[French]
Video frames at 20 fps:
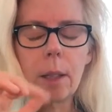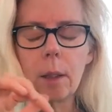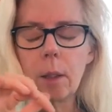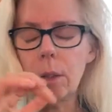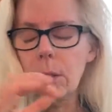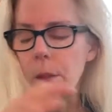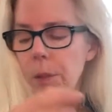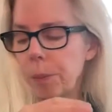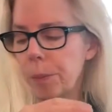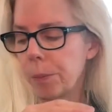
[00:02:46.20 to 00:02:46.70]

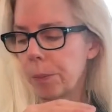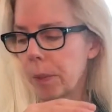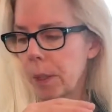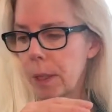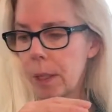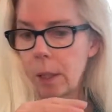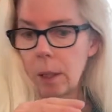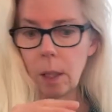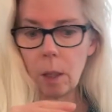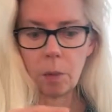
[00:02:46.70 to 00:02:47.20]
Euh,
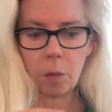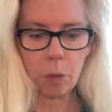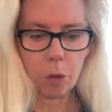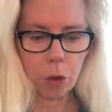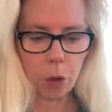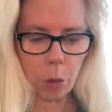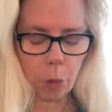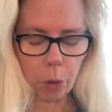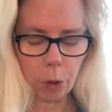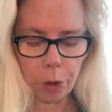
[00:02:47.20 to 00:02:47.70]
cette,
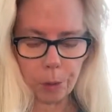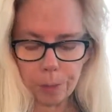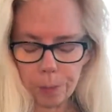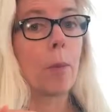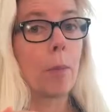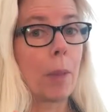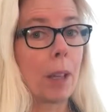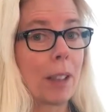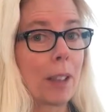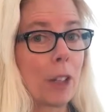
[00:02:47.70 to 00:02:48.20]
infusion-là.
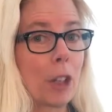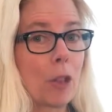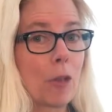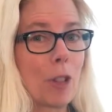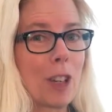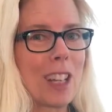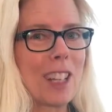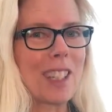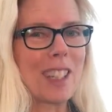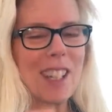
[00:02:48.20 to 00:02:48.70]
Maintenant, je
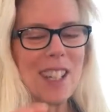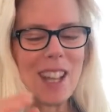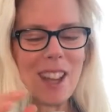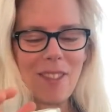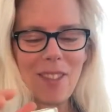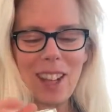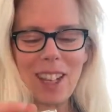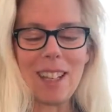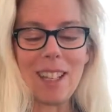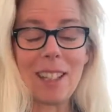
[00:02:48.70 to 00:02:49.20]
vais l'essayer
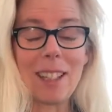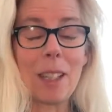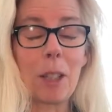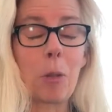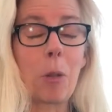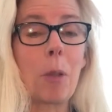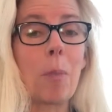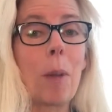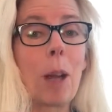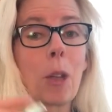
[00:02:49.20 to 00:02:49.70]
avec les
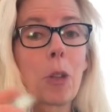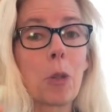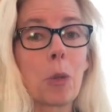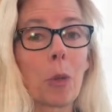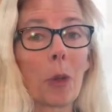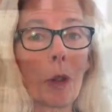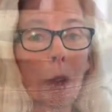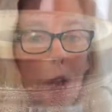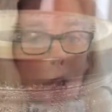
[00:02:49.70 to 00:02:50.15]
aiguilles matures que